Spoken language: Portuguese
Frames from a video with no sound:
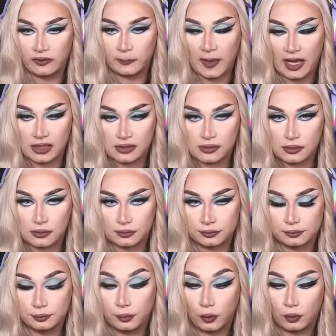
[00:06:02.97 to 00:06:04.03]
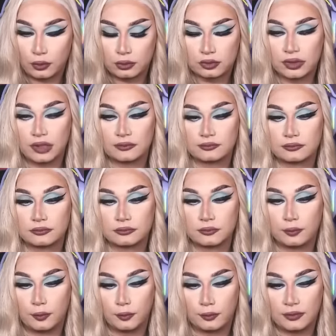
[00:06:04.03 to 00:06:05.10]
espaço um pouco, né?
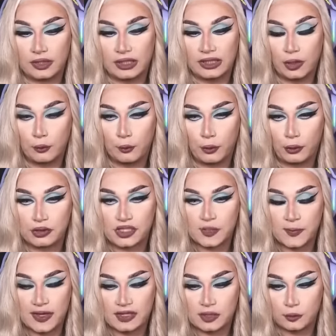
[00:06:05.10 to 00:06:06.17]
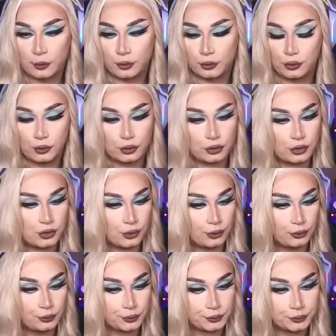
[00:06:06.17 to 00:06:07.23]
Deu um pouco de espaço pro outro jogo.